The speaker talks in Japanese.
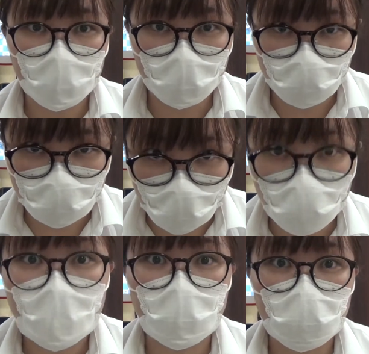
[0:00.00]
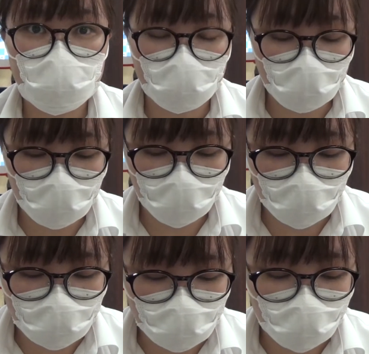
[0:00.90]
として紫色
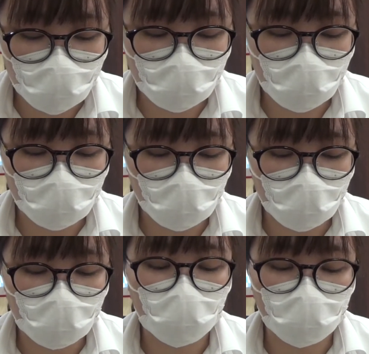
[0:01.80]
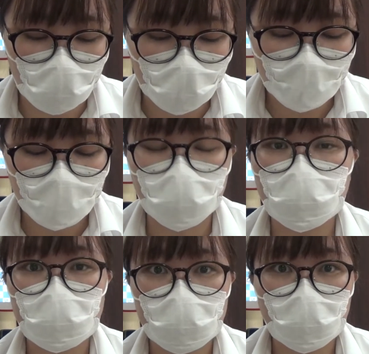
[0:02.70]
が使われていたので日
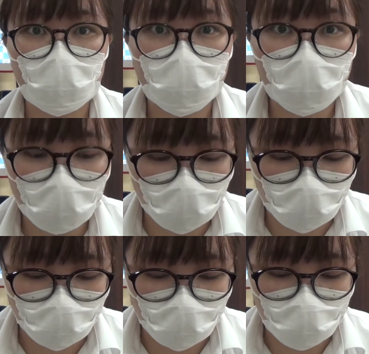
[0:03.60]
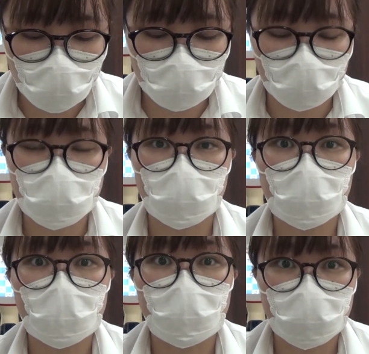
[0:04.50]
本人は後期というイメージが強いかも